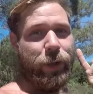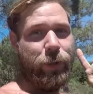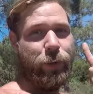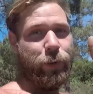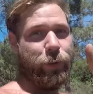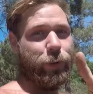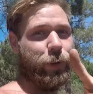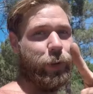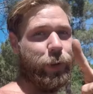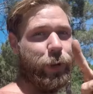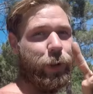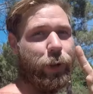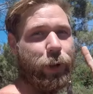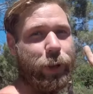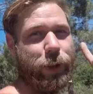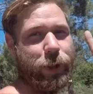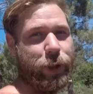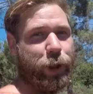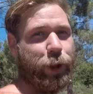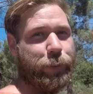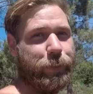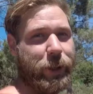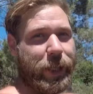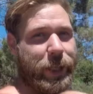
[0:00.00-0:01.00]
Und durch
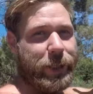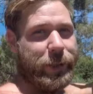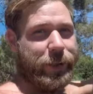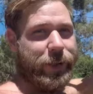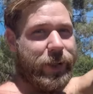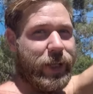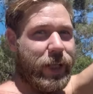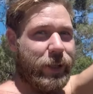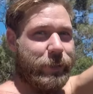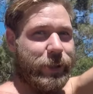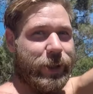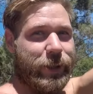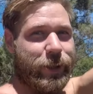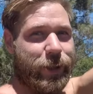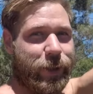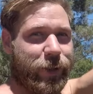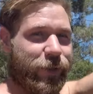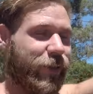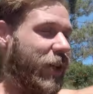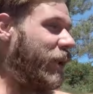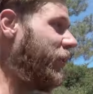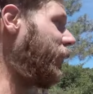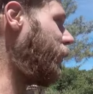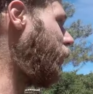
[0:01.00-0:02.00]
eure Spenden habe ich noch
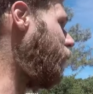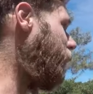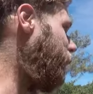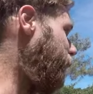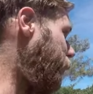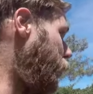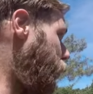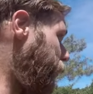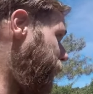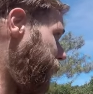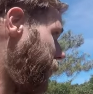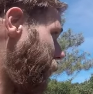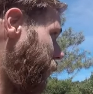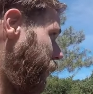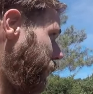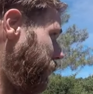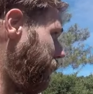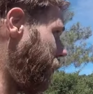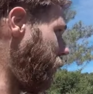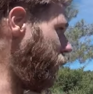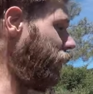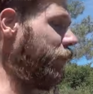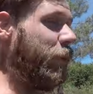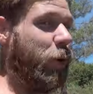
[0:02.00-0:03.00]
zwei
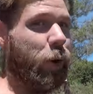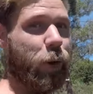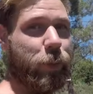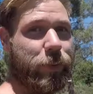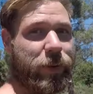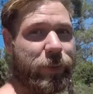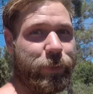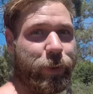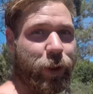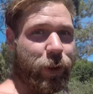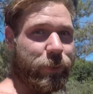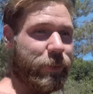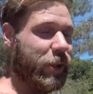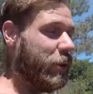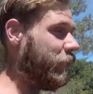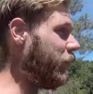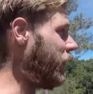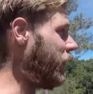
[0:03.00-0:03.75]
Fruchtbäume, Obstbäume im